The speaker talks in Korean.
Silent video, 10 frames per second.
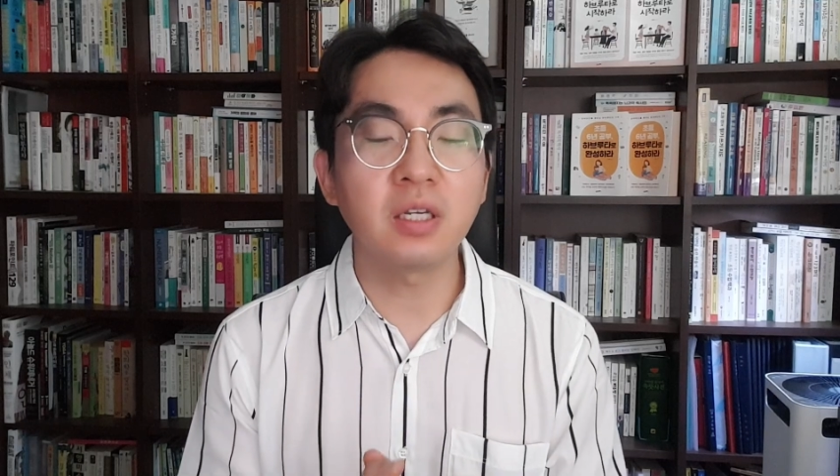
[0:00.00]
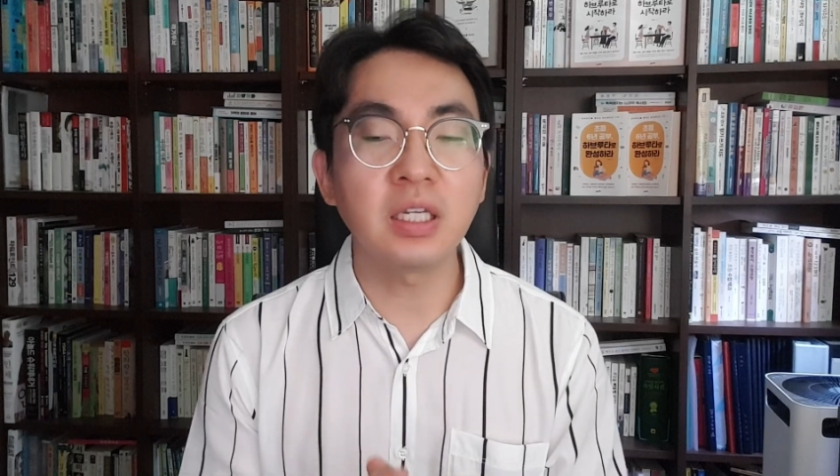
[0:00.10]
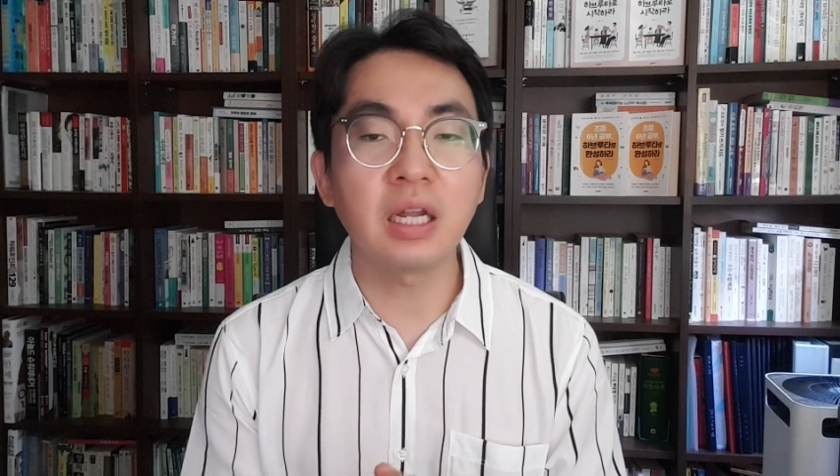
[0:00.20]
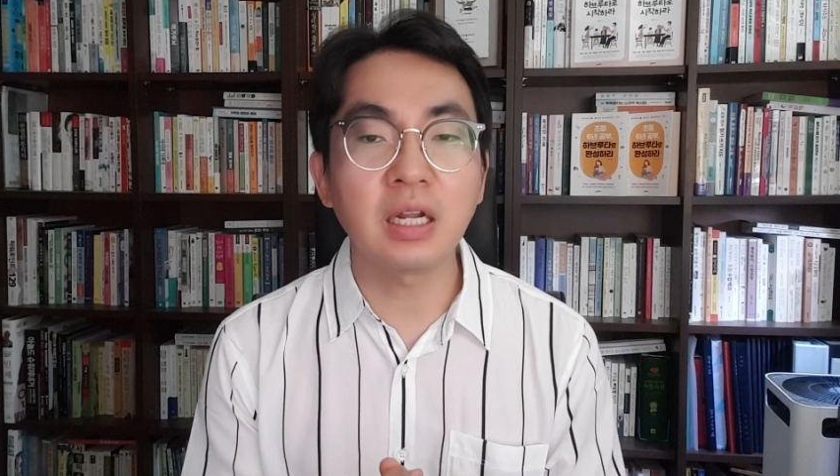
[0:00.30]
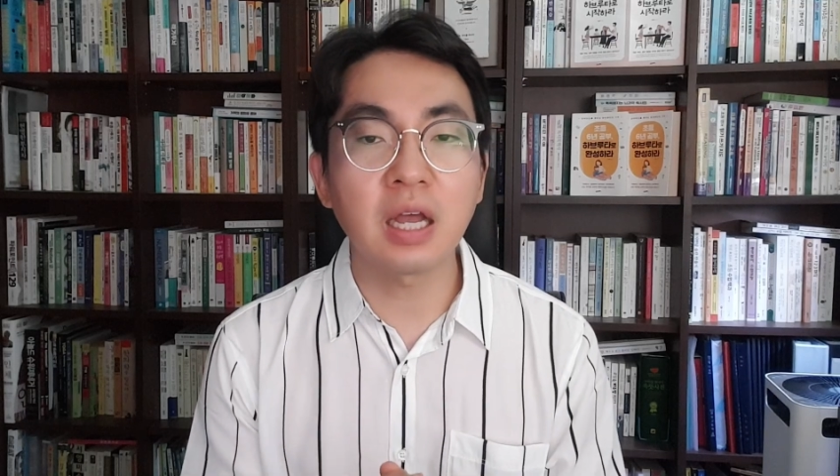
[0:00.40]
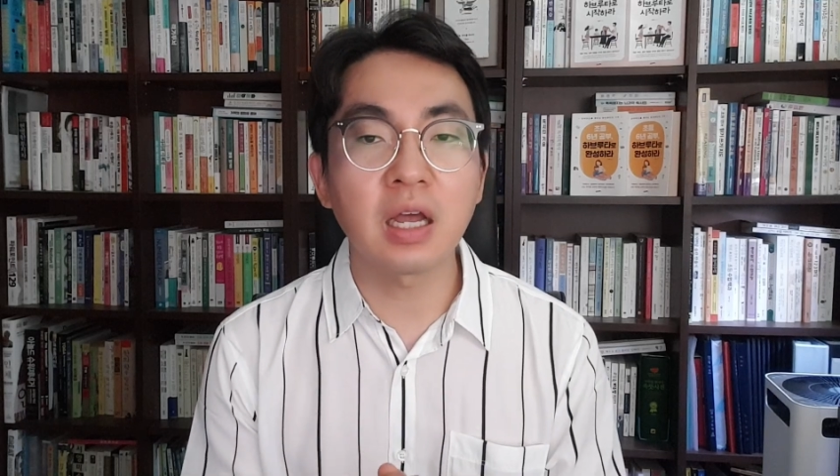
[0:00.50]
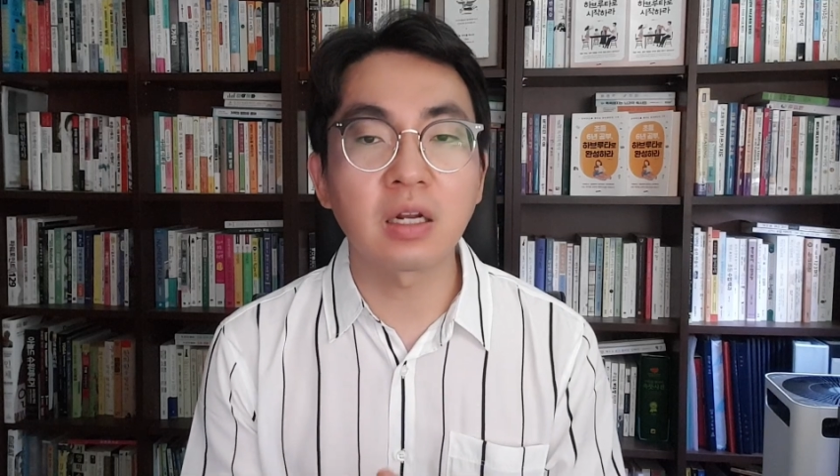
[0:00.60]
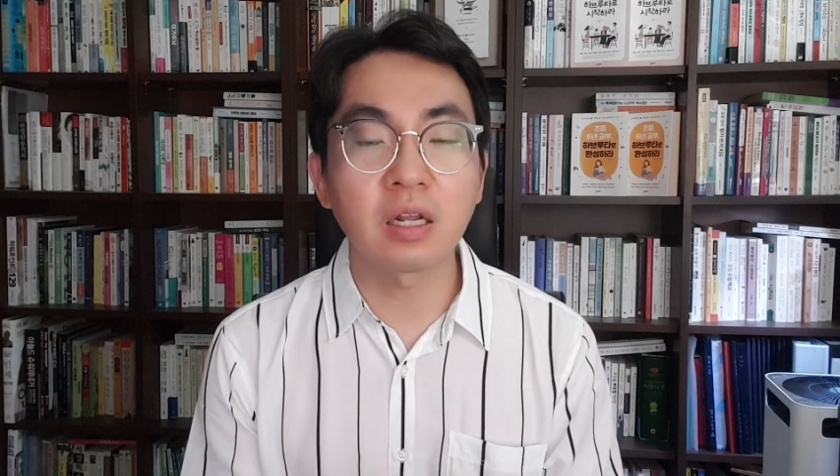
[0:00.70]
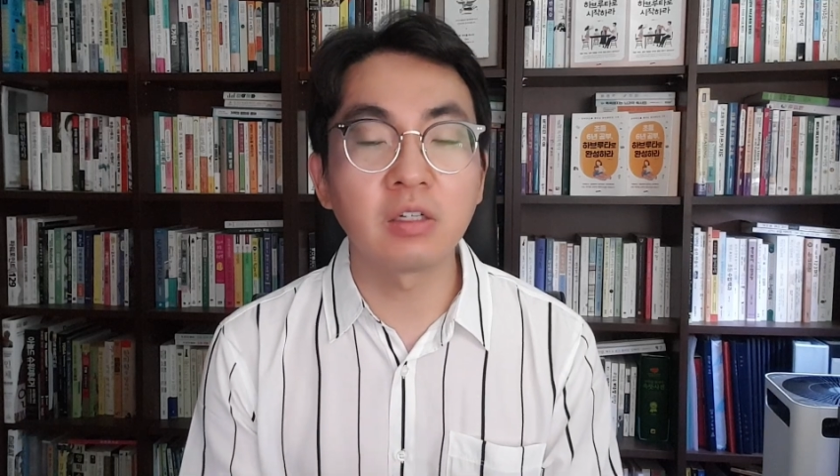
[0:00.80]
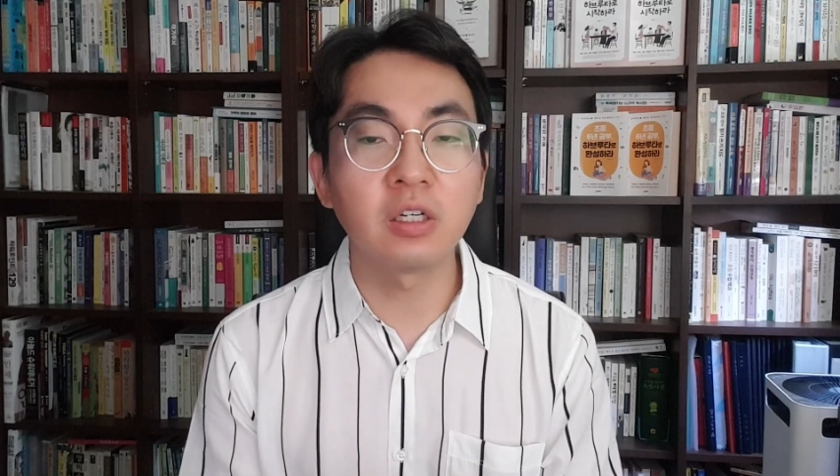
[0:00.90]
일하라
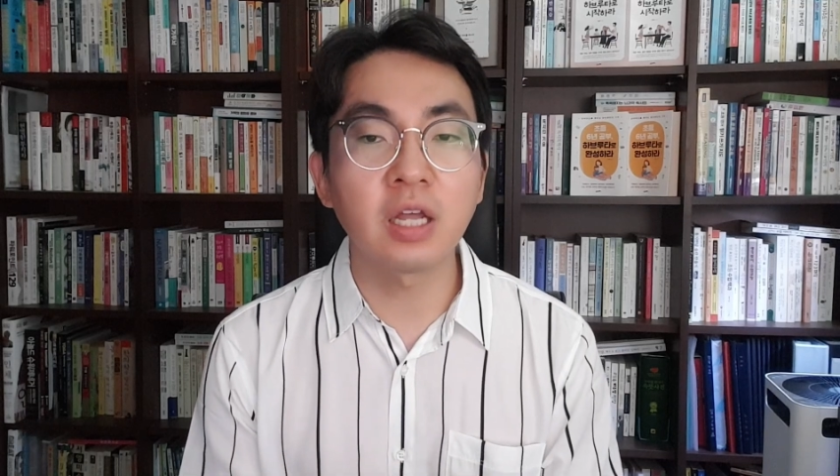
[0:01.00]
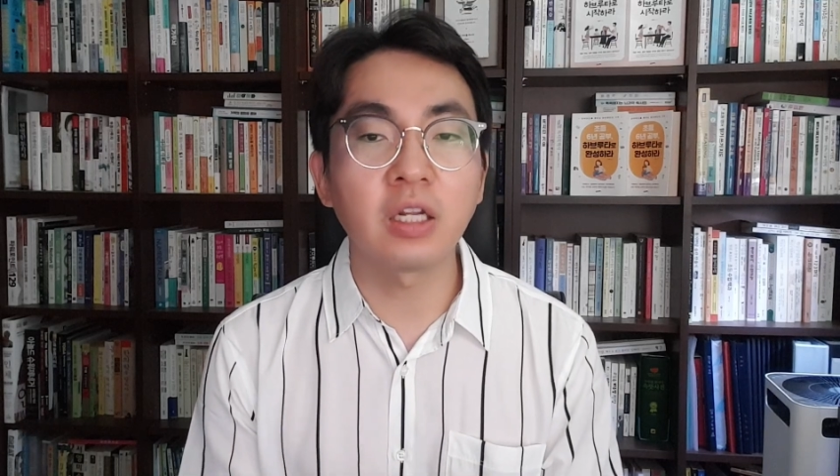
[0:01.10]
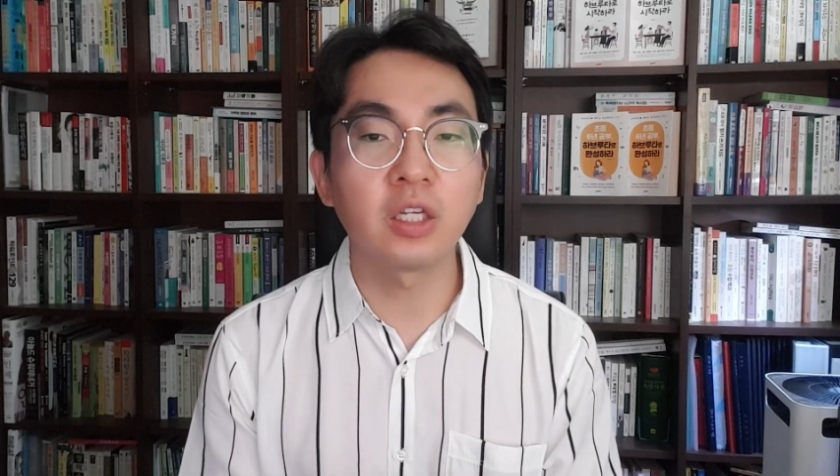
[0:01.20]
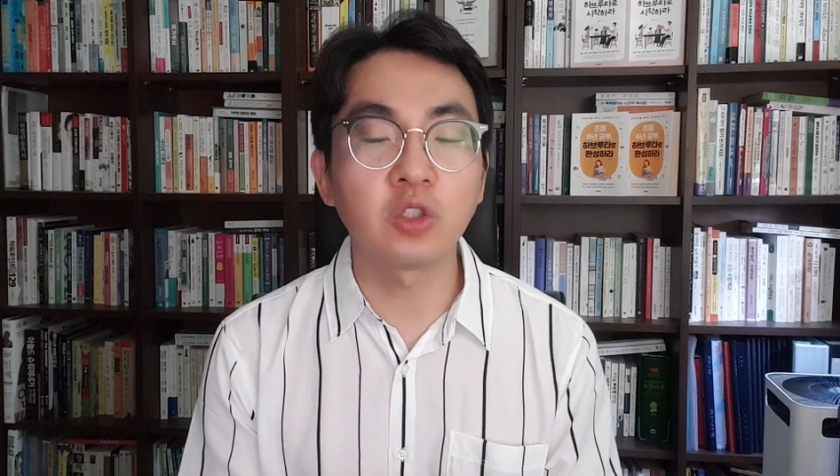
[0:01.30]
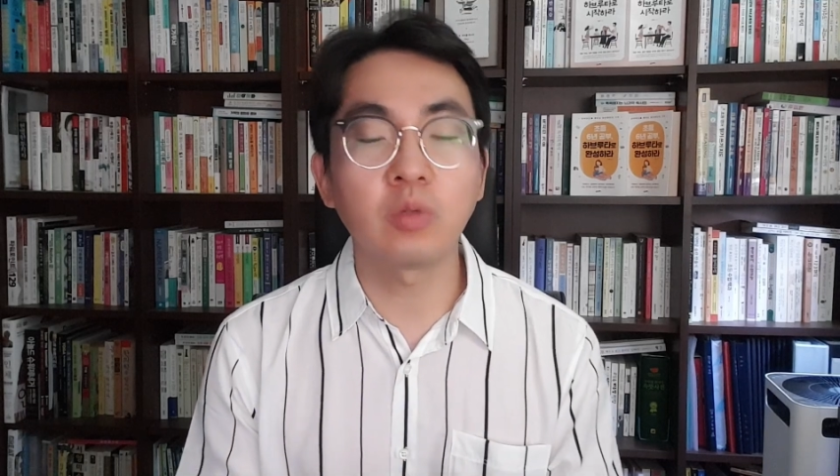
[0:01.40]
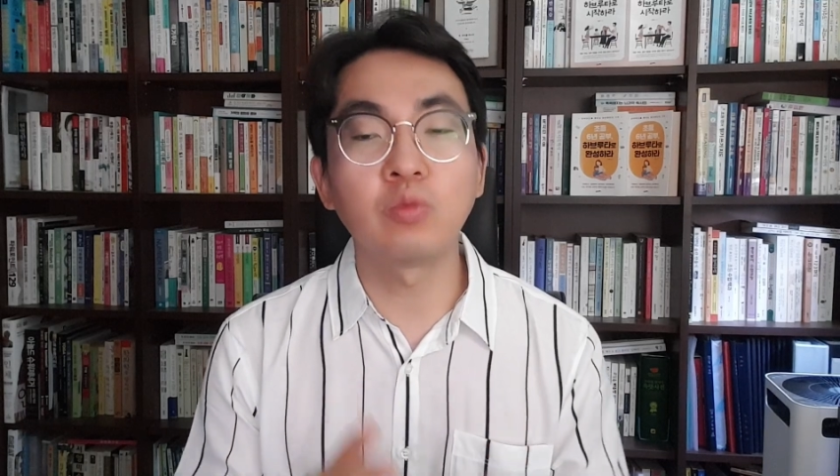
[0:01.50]
라는 건 아니겠죠.